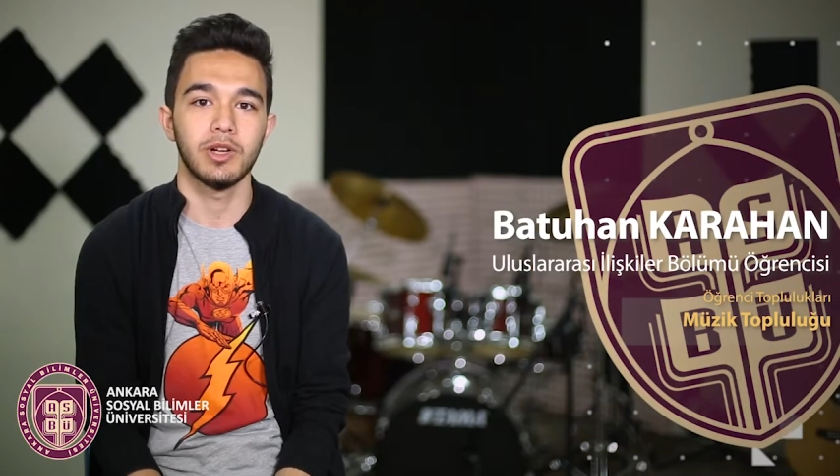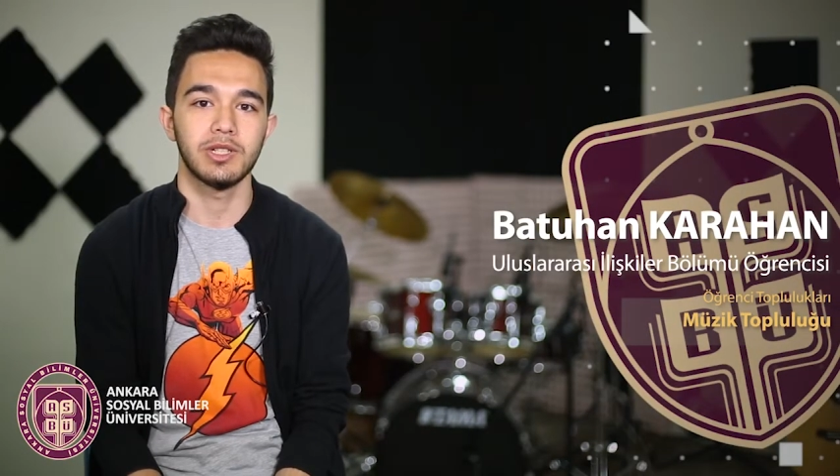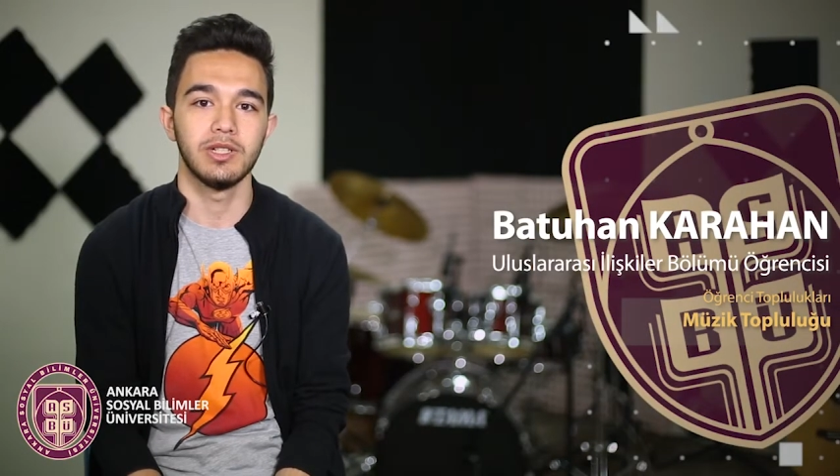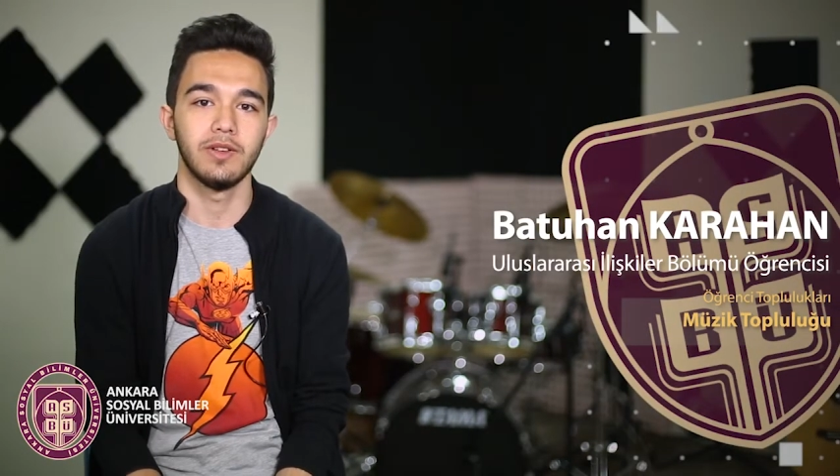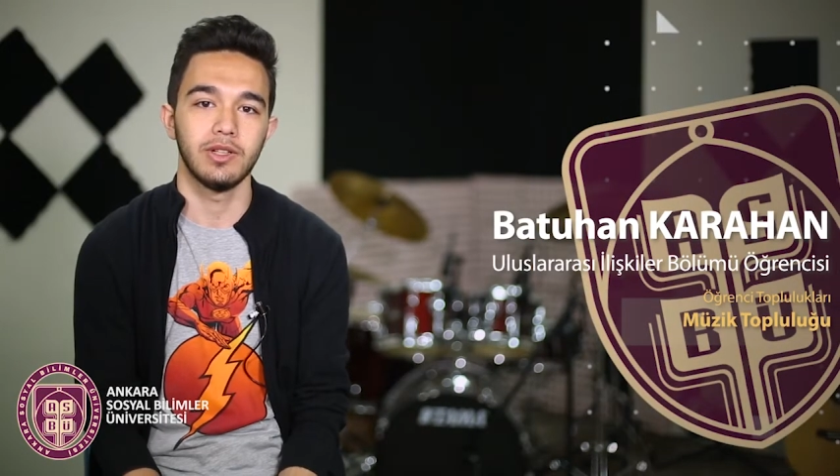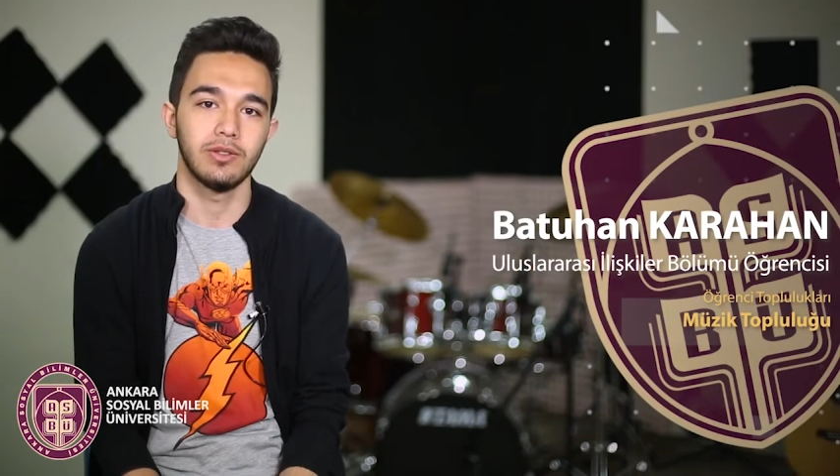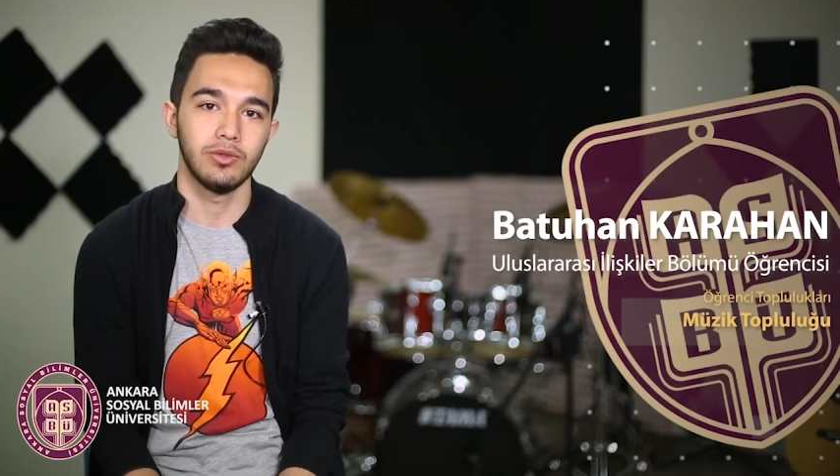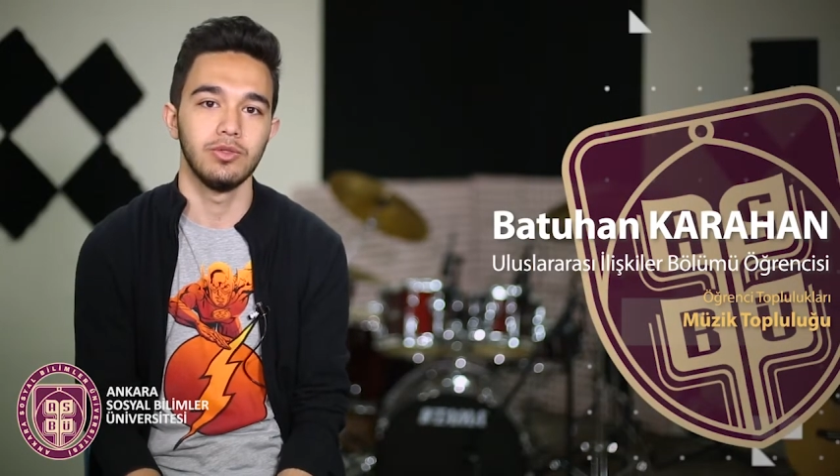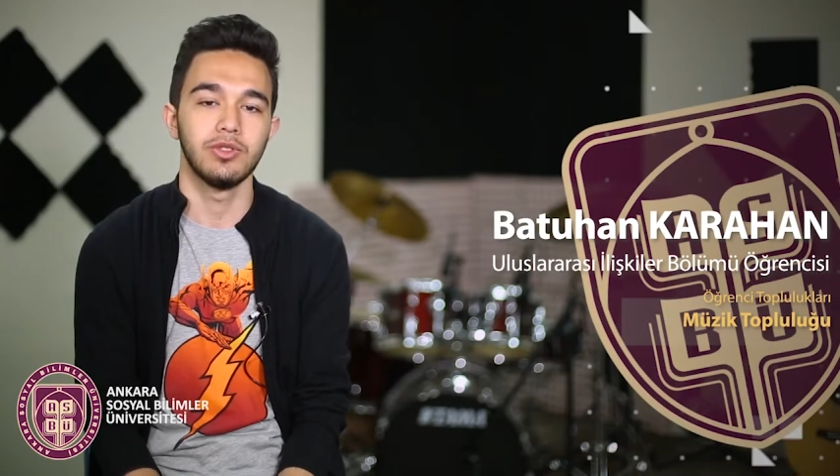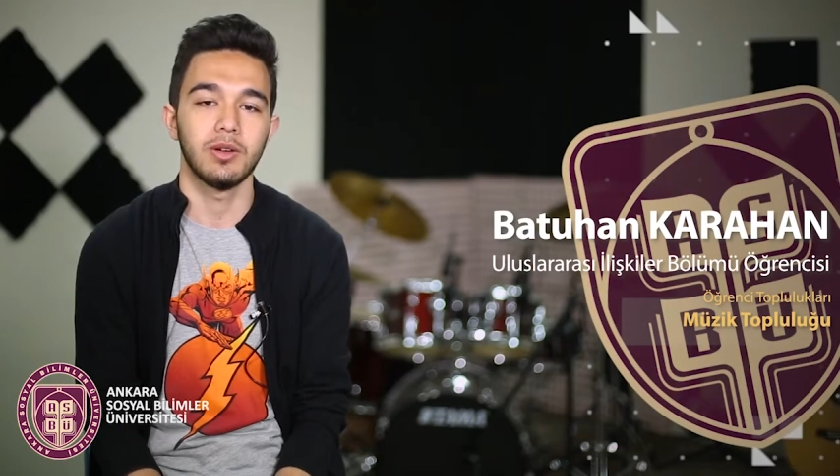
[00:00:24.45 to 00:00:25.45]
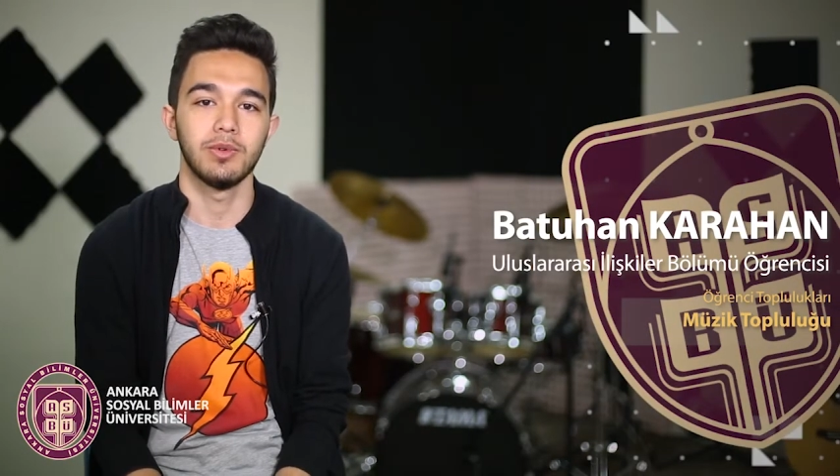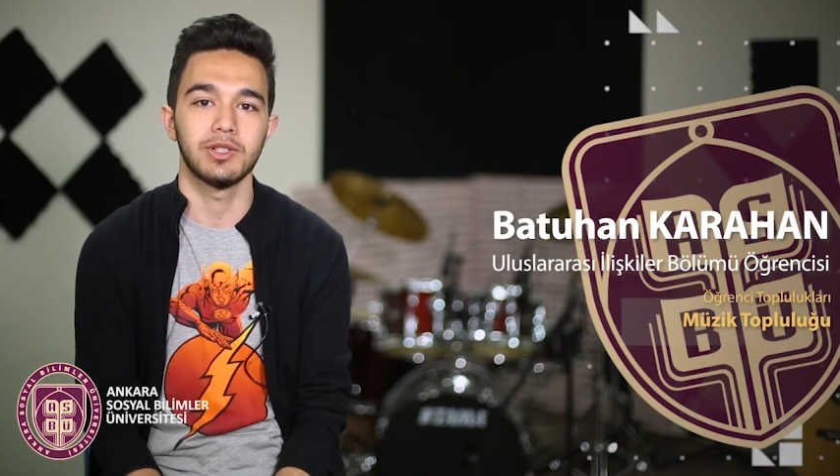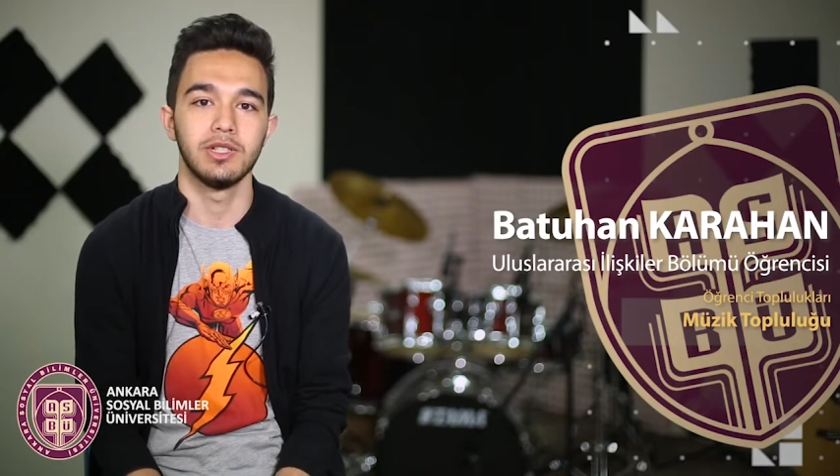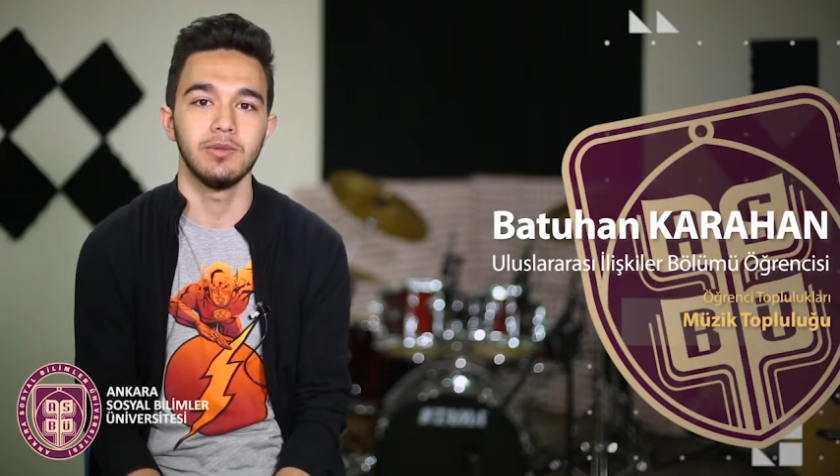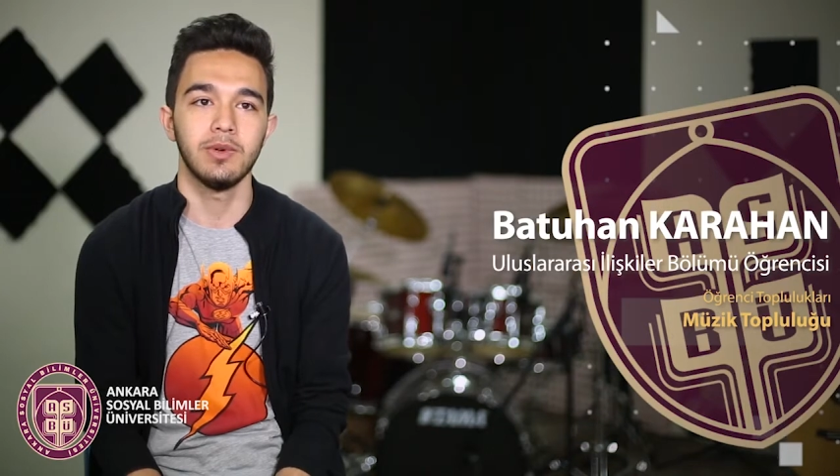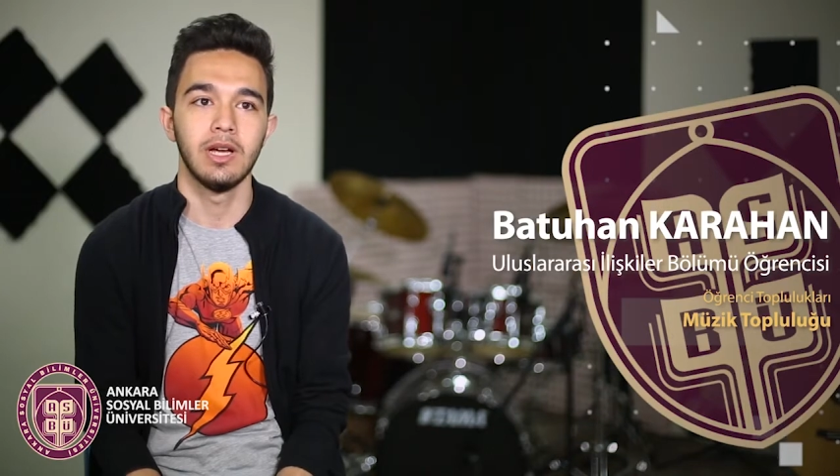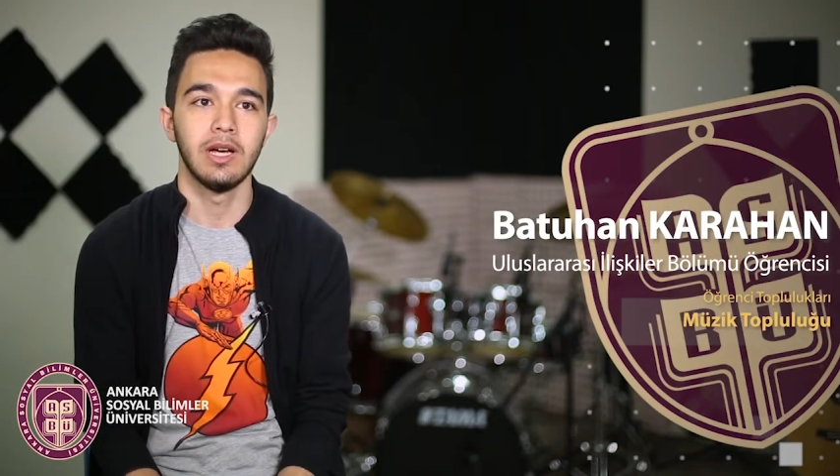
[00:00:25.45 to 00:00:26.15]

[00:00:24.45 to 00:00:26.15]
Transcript: başkanı ve güncel başkanıyım.